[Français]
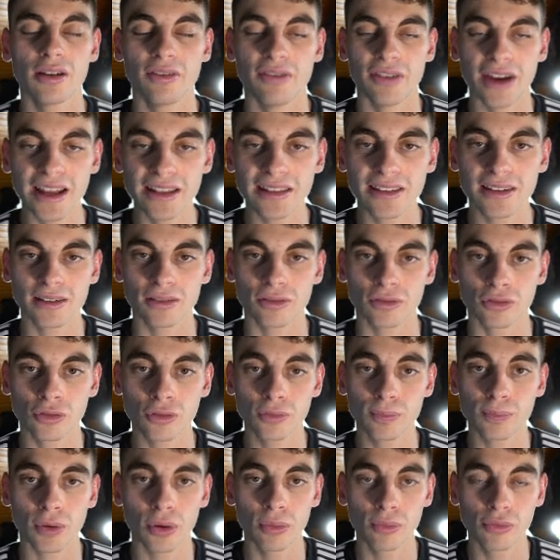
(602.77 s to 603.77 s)
va être
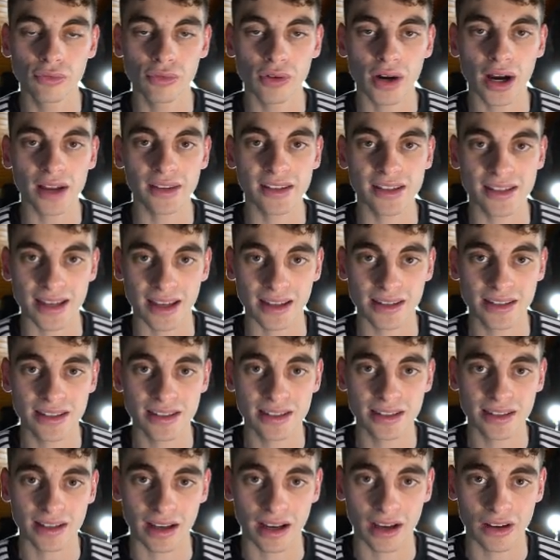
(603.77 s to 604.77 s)
de promouvoir des
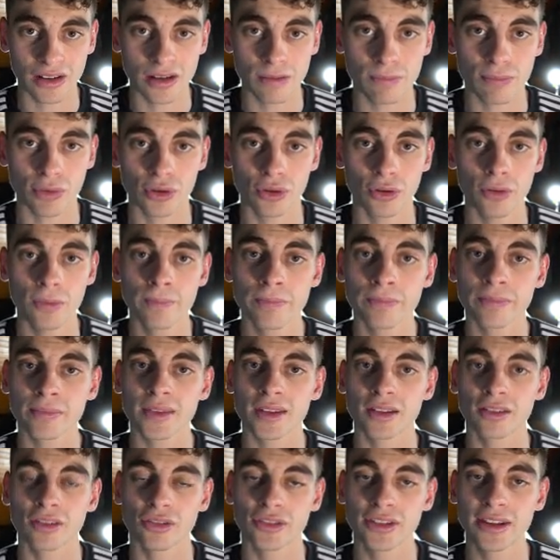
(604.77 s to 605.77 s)
artistes indépendants
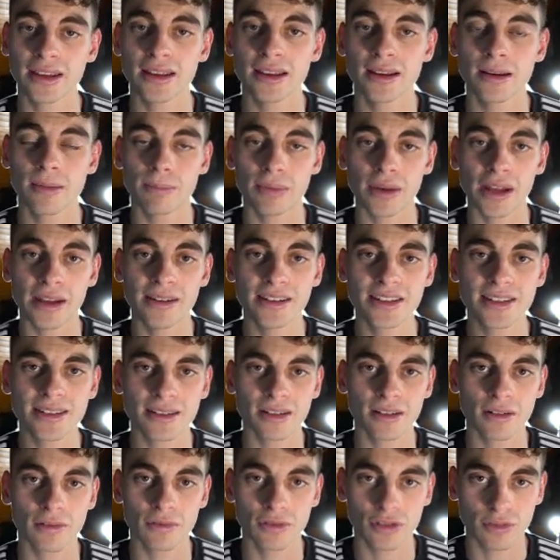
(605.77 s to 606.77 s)
dans des
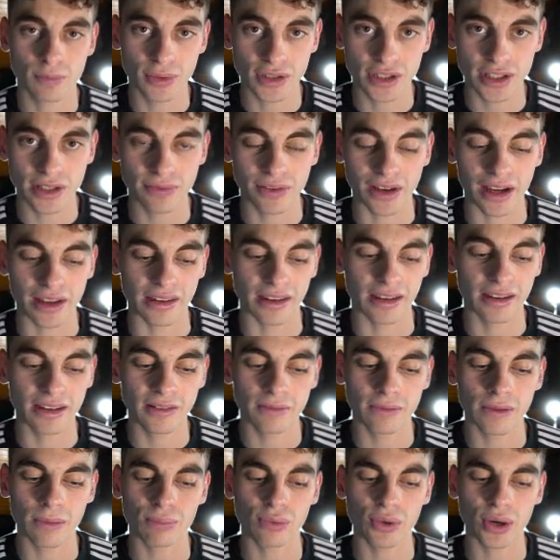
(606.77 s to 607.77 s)
playlists Spotify. Et
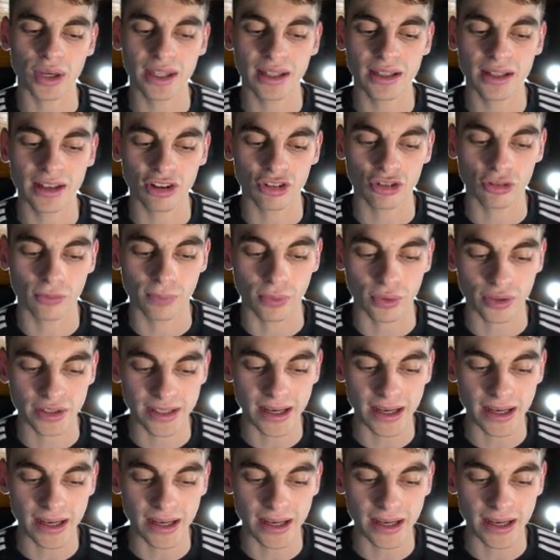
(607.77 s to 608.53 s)
on va pouvoir gagner de l'argent pour